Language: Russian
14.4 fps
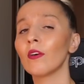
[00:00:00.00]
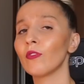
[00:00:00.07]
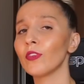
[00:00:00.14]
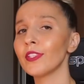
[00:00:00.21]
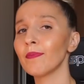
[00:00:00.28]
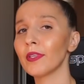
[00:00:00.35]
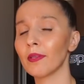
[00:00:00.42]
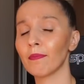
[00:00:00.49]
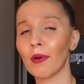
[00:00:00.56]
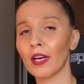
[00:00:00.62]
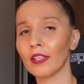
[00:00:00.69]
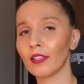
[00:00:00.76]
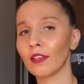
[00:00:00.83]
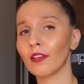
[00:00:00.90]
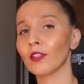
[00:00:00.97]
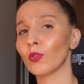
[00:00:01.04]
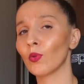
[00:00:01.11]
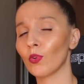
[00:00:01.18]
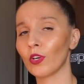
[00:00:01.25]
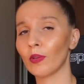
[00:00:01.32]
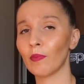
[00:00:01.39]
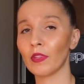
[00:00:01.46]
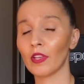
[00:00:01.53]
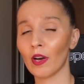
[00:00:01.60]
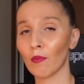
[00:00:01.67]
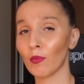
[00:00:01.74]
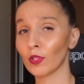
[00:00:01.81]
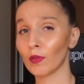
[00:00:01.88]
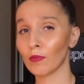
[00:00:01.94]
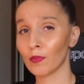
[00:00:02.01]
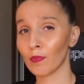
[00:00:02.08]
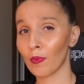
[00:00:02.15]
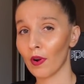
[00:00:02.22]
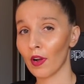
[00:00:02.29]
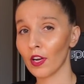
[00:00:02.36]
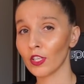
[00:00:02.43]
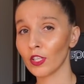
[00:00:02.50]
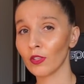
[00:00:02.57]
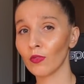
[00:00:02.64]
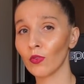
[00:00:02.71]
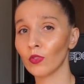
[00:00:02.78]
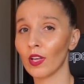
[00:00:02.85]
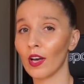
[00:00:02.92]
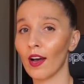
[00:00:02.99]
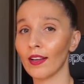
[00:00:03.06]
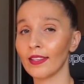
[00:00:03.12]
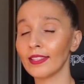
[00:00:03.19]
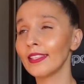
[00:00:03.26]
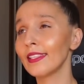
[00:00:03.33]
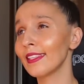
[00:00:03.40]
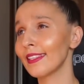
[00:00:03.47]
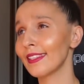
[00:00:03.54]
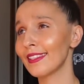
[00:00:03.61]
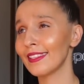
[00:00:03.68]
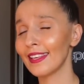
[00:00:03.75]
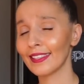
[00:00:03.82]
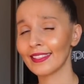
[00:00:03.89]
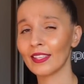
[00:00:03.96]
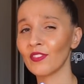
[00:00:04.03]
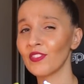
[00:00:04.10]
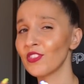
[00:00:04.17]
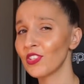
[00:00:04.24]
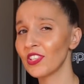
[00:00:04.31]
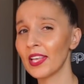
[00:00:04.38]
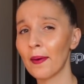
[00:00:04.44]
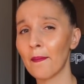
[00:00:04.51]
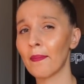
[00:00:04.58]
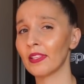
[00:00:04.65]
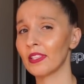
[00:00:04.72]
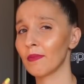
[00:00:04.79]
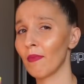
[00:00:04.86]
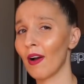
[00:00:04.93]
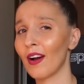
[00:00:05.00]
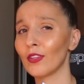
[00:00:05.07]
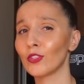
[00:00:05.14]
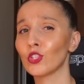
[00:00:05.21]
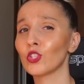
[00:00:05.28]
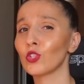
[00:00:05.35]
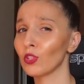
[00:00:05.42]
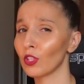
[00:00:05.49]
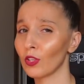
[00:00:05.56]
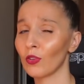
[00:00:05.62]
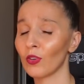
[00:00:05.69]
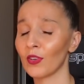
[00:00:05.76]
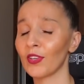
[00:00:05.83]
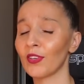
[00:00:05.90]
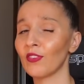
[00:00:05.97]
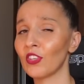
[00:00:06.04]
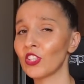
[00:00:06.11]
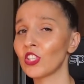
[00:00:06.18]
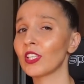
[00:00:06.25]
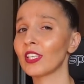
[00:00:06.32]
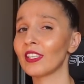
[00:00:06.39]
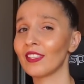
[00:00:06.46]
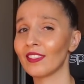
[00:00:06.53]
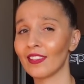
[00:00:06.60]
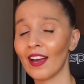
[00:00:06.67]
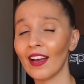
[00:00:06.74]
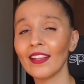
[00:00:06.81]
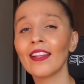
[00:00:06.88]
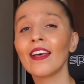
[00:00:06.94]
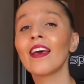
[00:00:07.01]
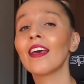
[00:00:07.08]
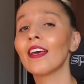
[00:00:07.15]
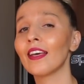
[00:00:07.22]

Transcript: Видимо, ребята, которые меня об этом спрашивают, они не совсем понимают, что такое графический дизайн,